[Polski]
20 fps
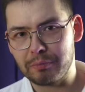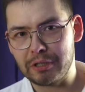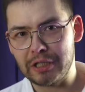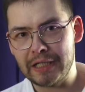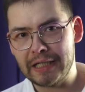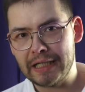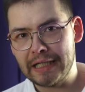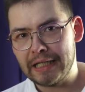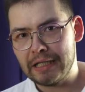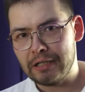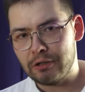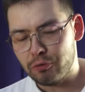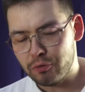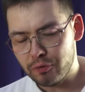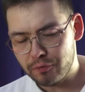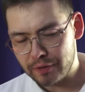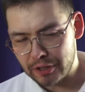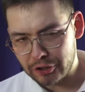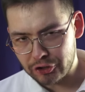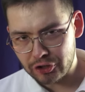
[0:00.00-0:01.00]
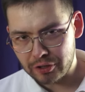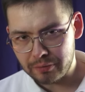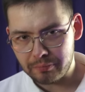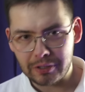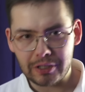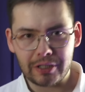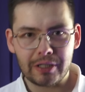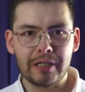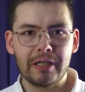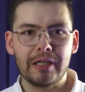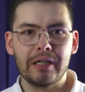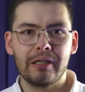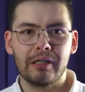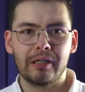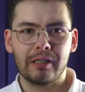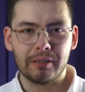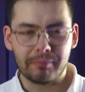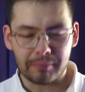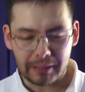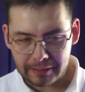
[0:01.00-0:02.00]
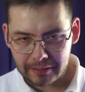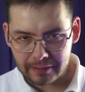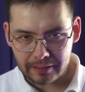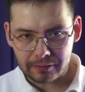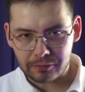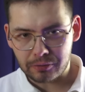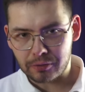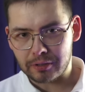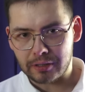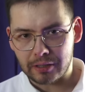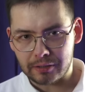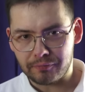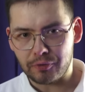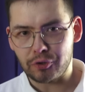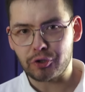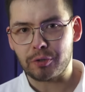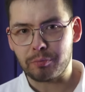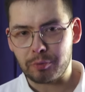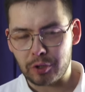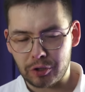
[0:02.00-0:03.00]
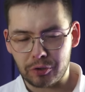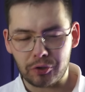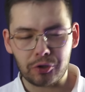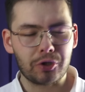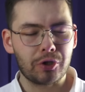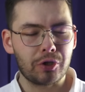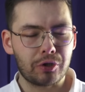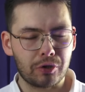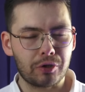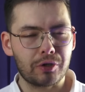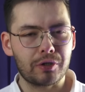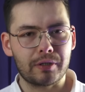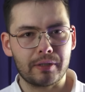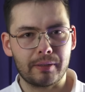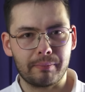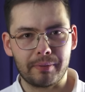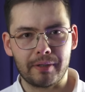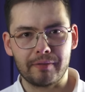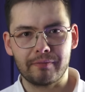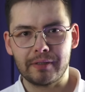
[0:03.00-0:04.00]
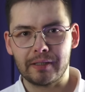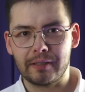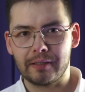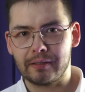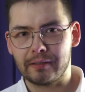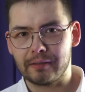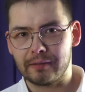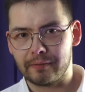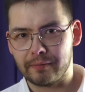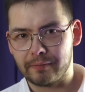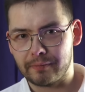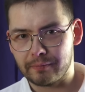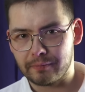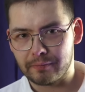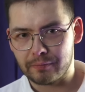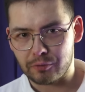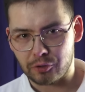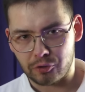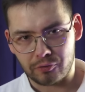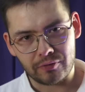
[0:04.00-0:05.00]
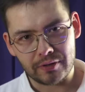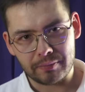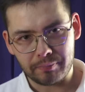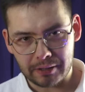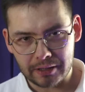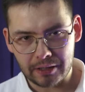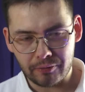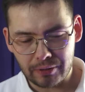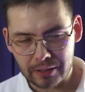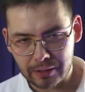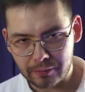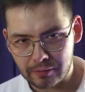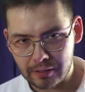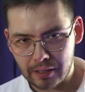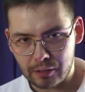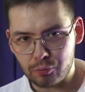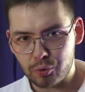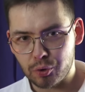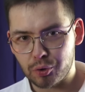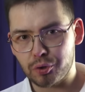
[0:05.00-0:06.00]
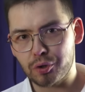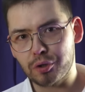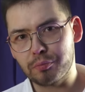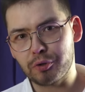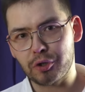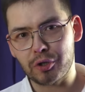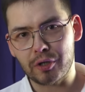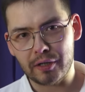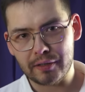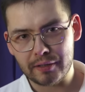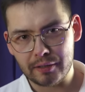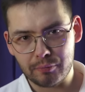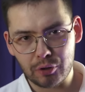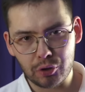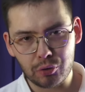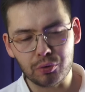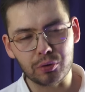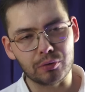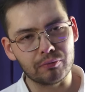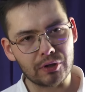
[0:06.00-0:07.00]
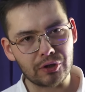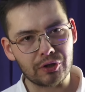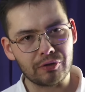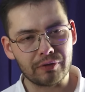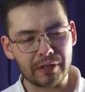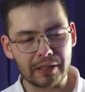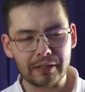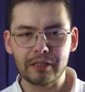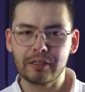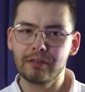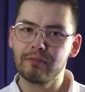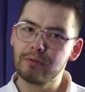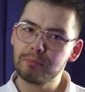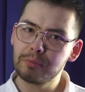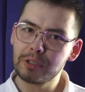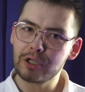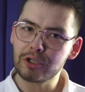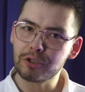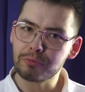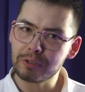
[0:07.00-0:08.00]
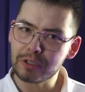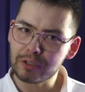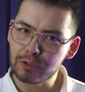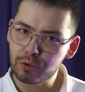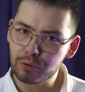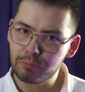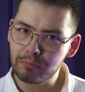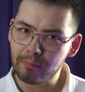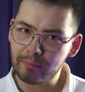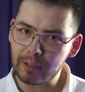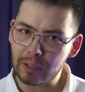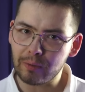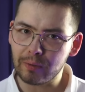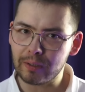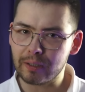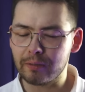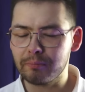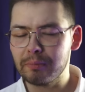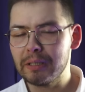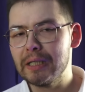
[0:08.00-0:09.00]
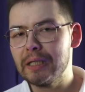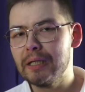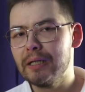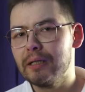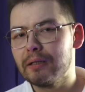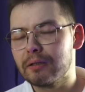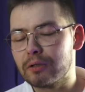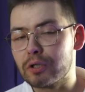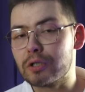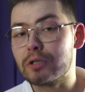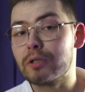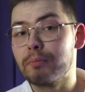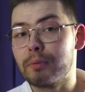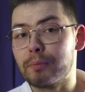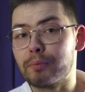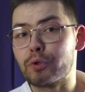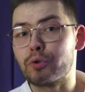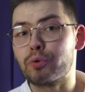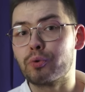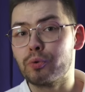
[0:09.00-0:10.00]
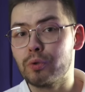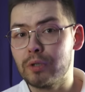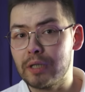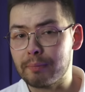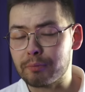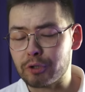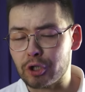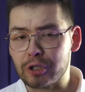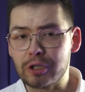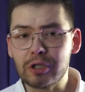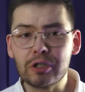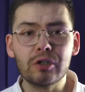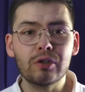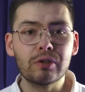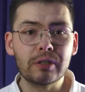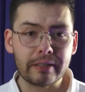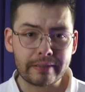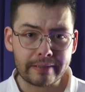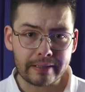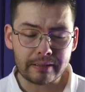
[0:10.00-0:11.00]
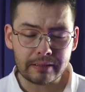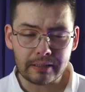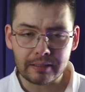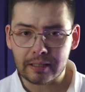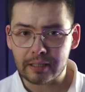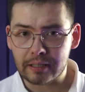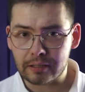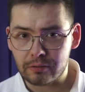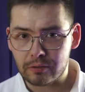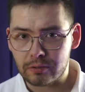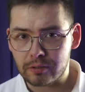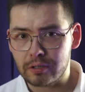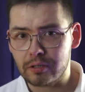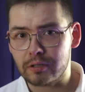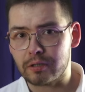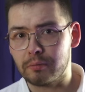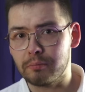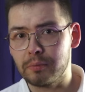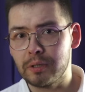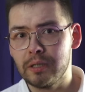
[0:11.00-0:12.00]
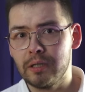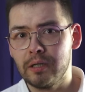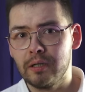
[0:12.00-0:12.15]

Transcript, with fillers: mi, uwierzcie mi, klimatyzator na dworze przenośny to jest naprawdę coś wspaniałego dla uszu i przy okazji masz chód, właśnie wtedy nie wybierasz między dżumą a cholerą, tylko jest to po prostu lepsze. Tylko niestety te jednostki są